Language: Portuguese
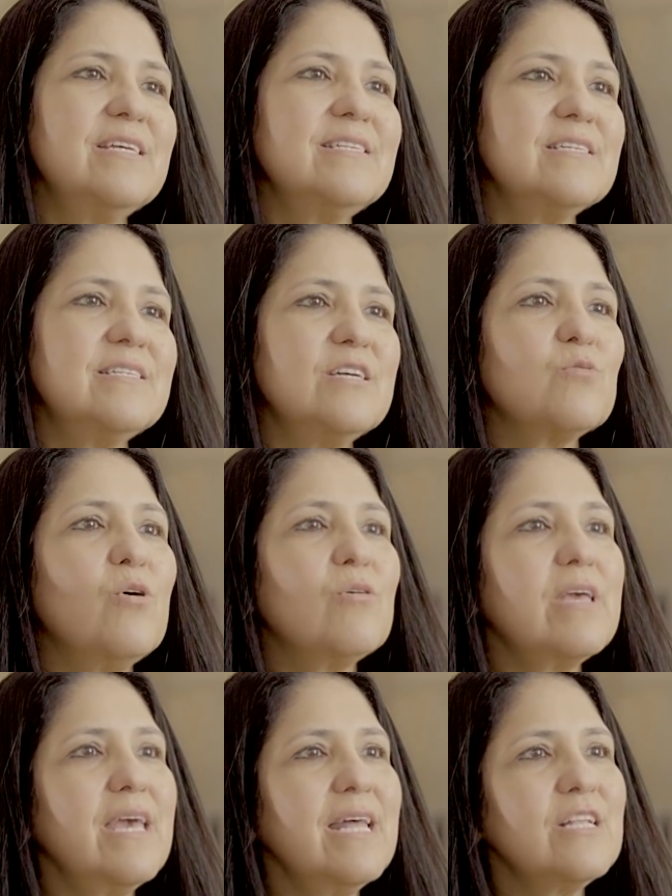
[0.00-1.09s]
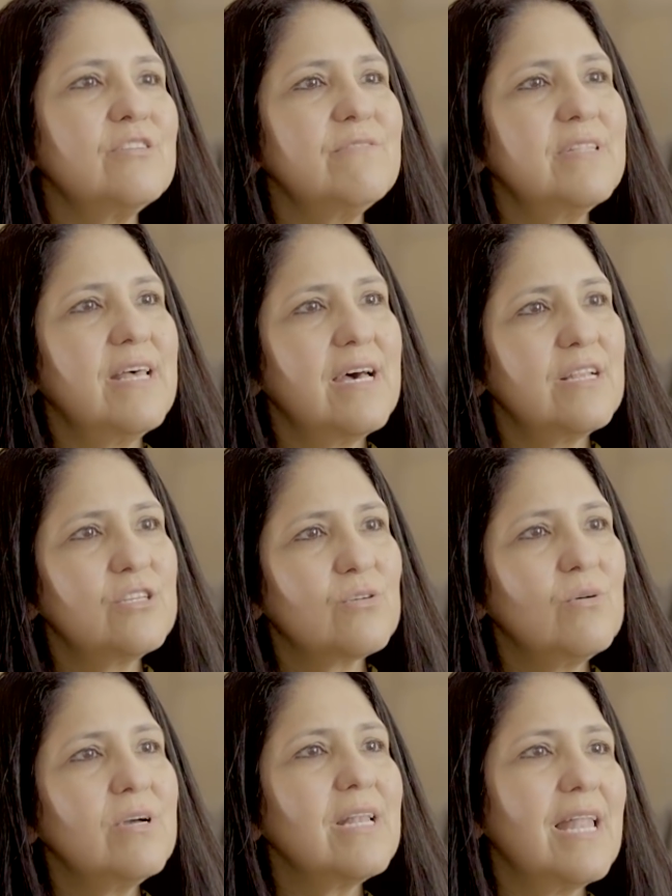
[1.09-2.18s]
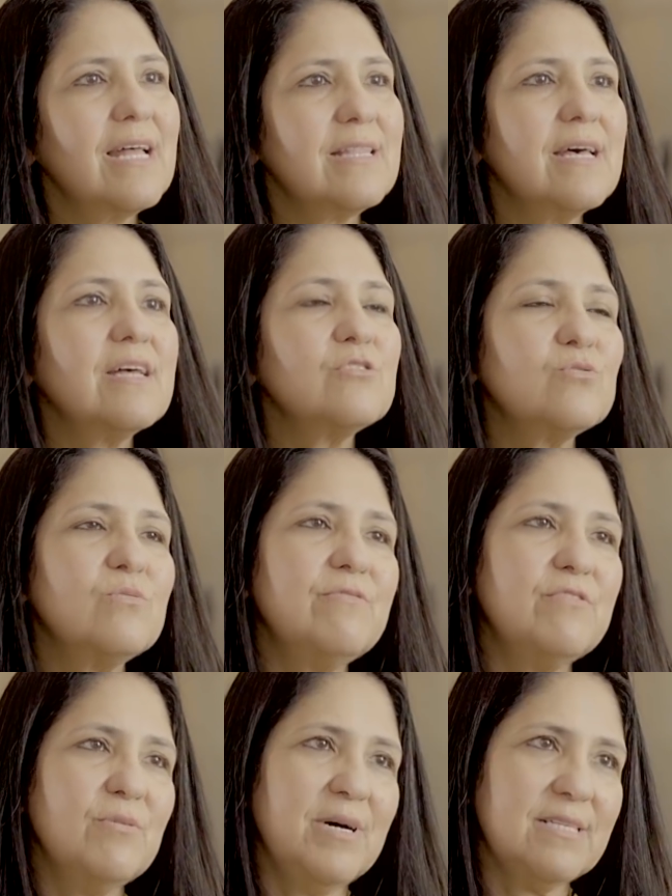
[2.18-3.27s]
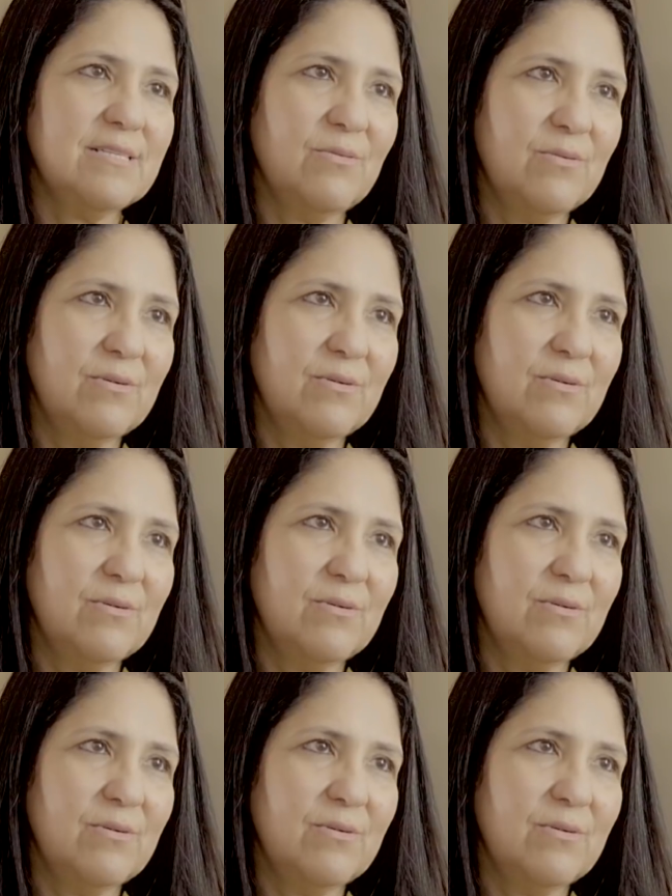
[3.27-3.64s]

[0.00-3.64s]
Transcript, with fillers: exercer qualquer atividade correlata à sua formação.